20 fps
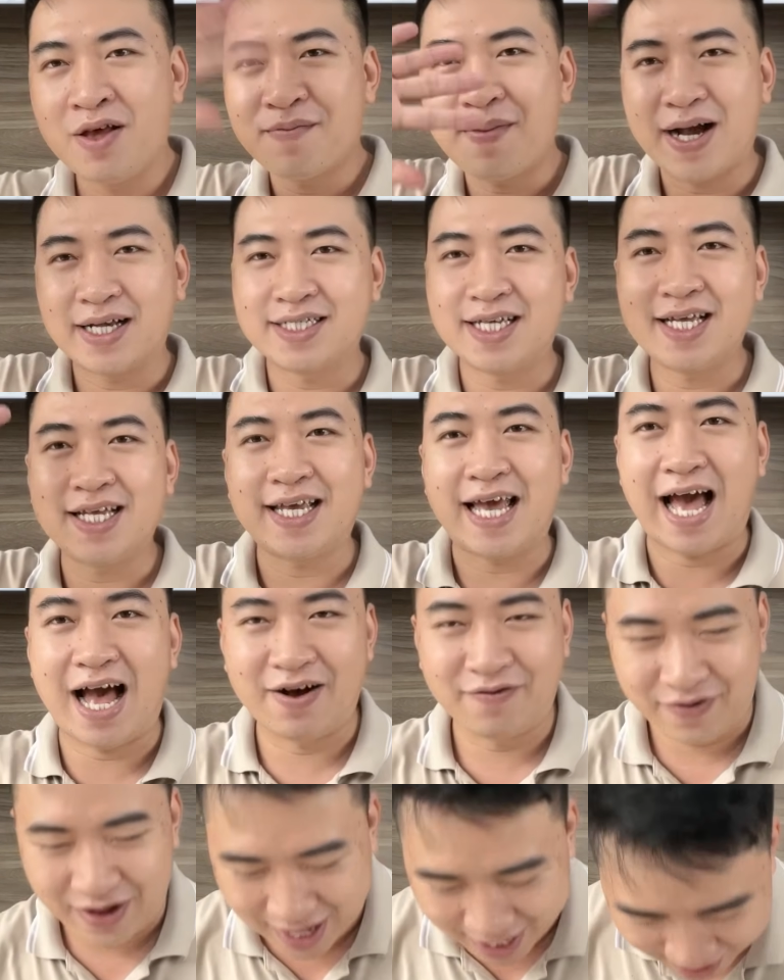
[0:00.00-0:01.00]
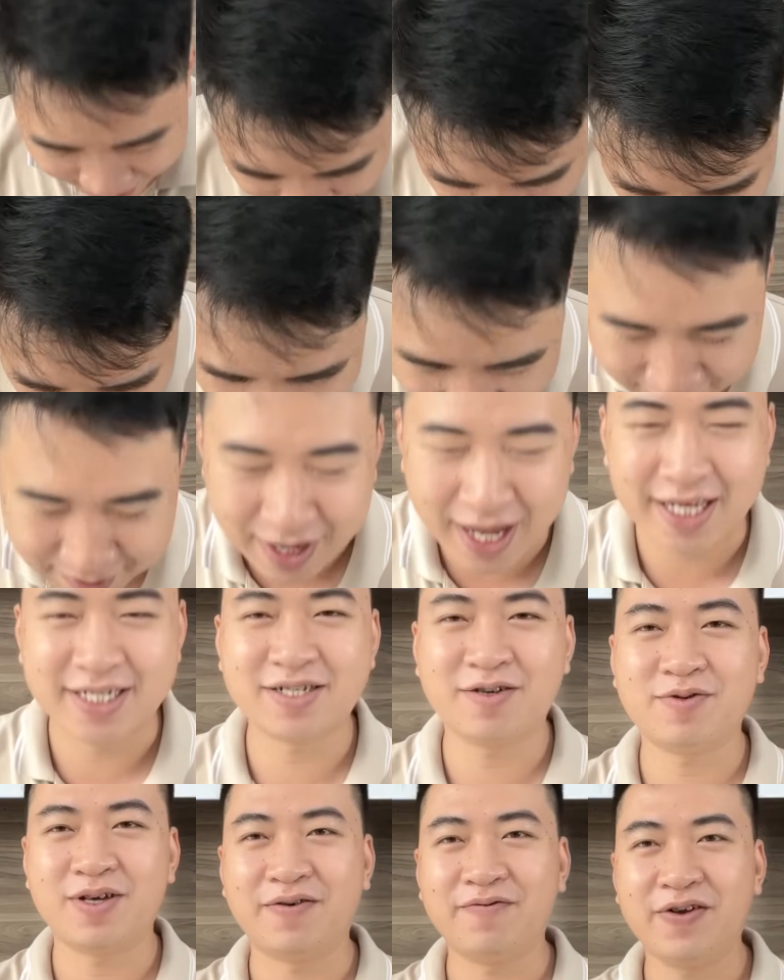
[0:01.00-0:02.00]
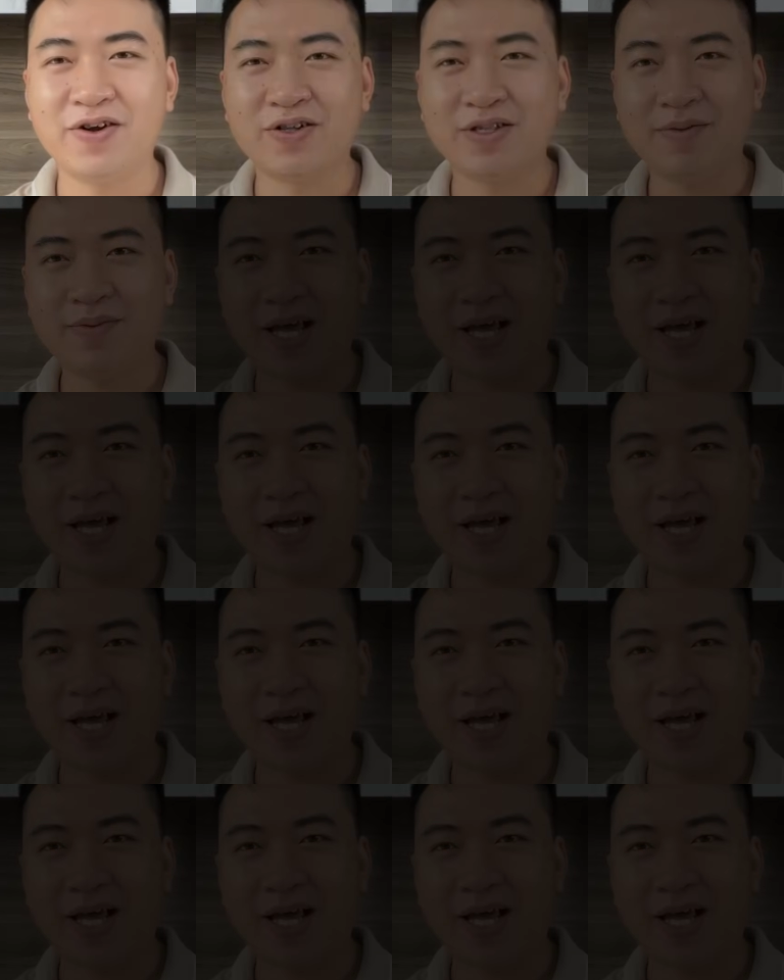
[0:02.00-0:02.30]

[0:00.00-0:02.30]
Bye, xin chào và hẹn gặp lại trong những video tiếp